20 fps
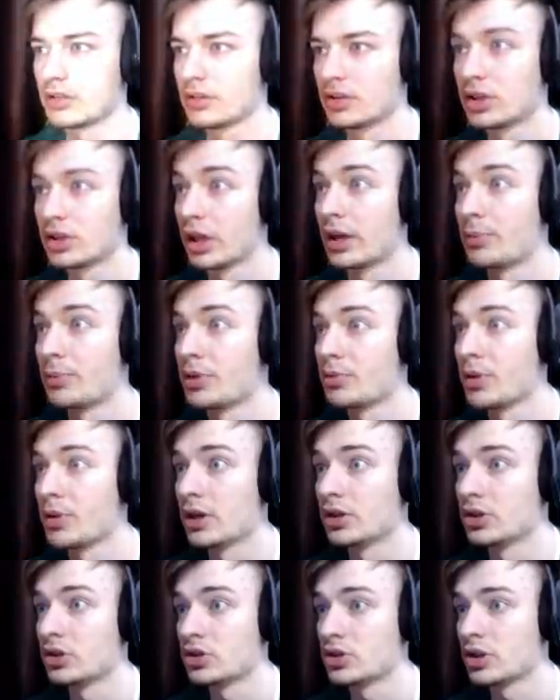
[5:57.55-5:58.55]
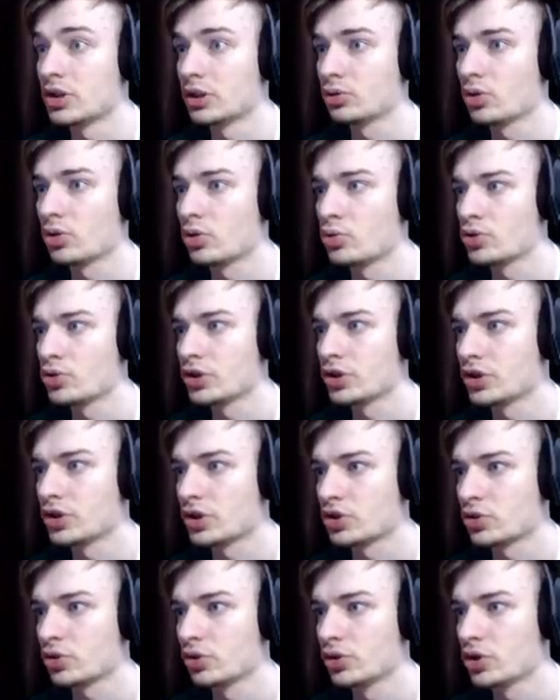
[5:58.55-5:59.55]
Да, я понимаю, я даже ни одно оружие не
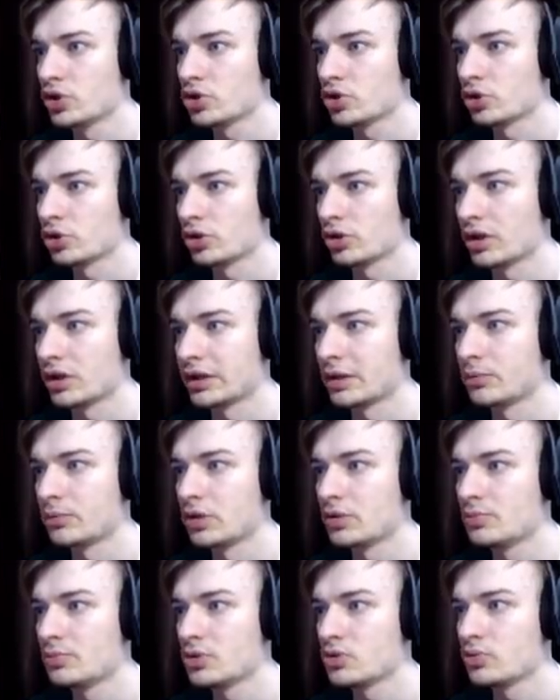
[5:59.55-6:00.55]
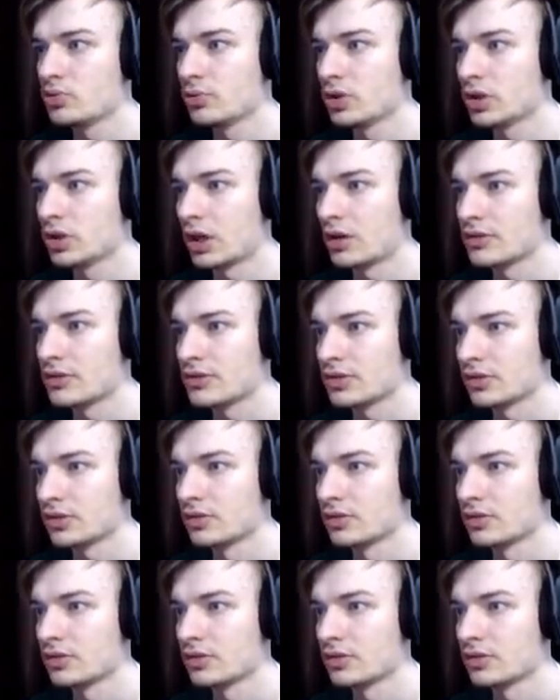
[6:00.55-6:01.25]
нашел, ничего, но она мне безумно нравится.